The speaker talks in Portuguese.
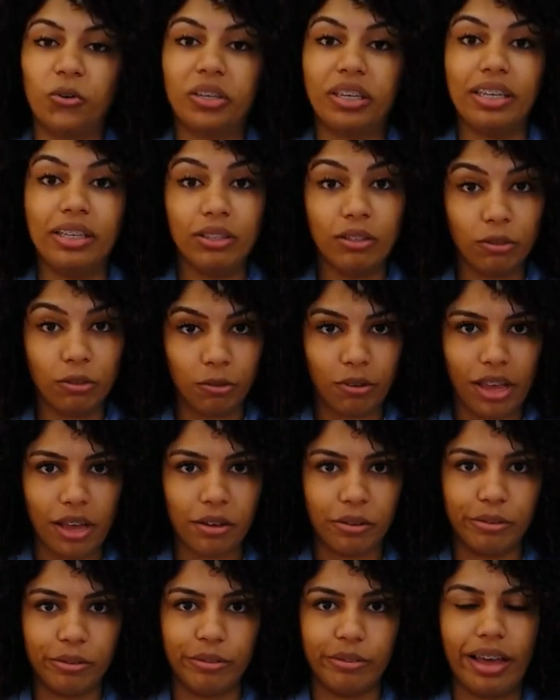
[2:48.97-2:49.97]
quinto
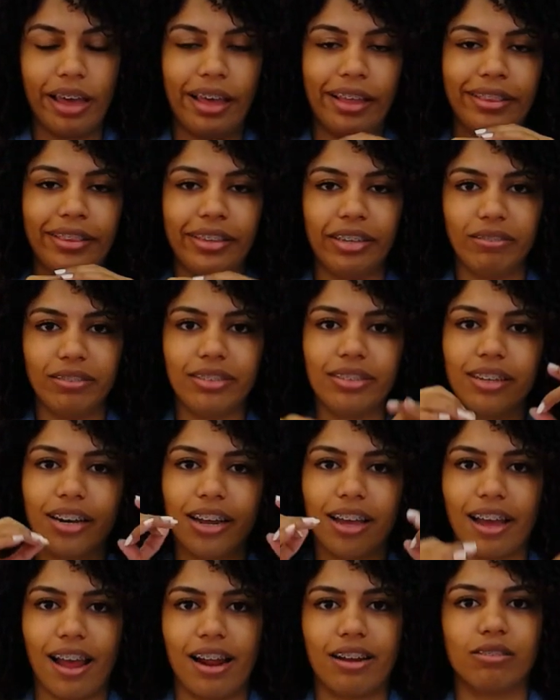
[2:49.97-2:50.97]
erro é não
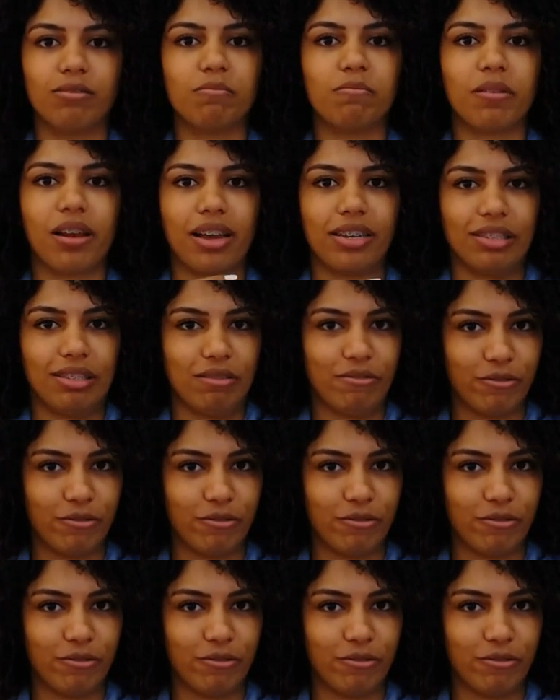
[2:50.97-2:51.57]
entregar no prazo